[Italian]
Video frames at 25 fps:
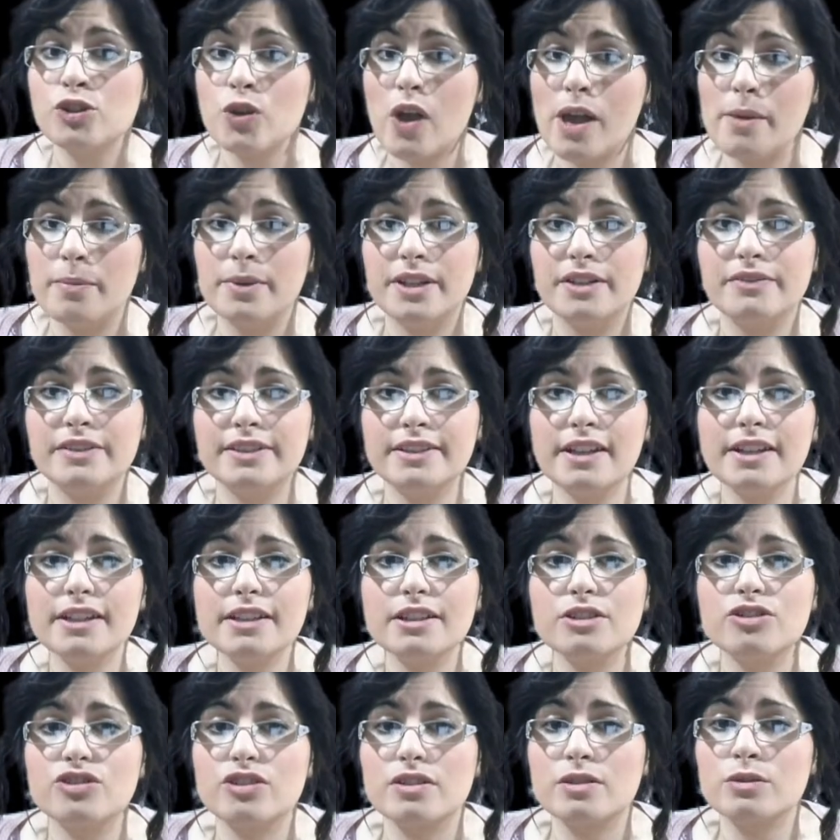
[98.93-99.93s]
cioè per
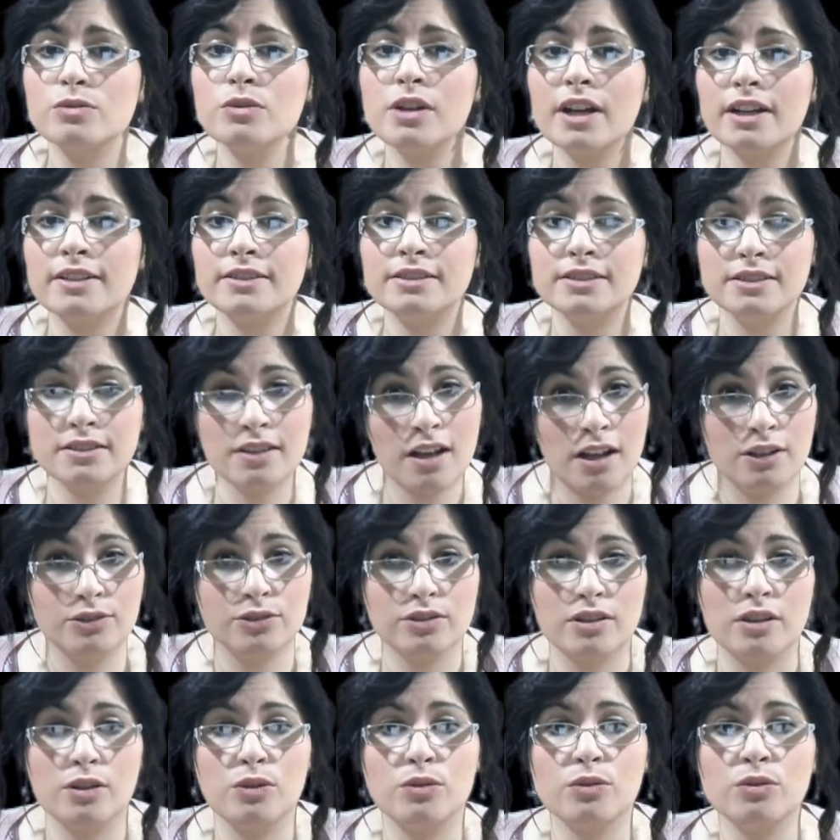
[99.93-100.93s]
evitare che ciascun
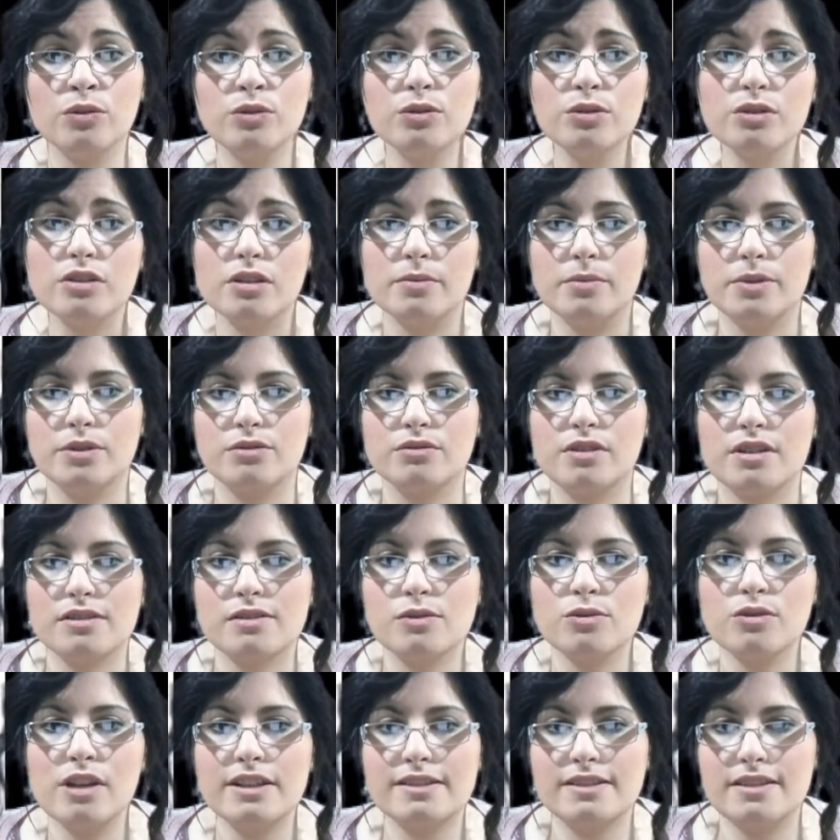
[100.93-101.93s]
candidato che concorre per
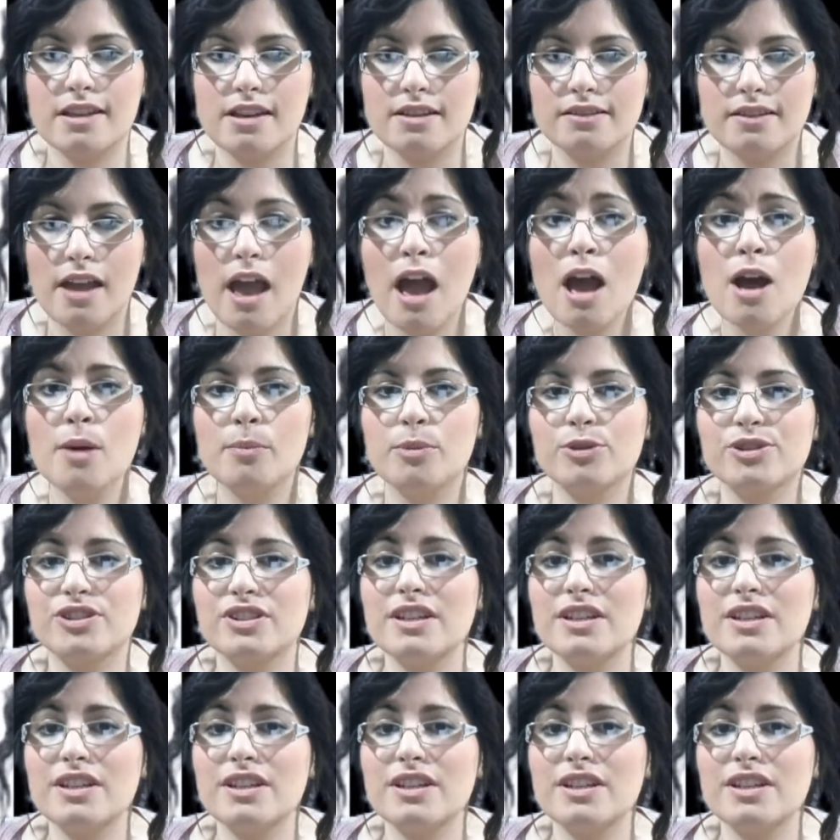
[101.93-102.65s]
una sola sede